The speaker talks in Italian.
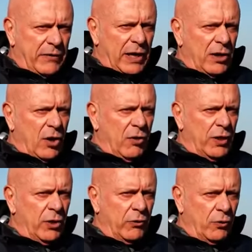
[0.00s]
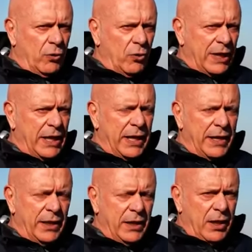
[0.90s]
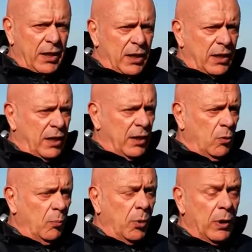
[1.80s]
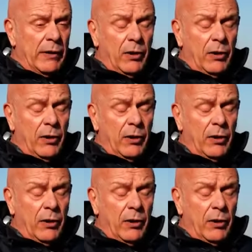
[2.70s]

a Villanova, io sono a Chieri, un po' alla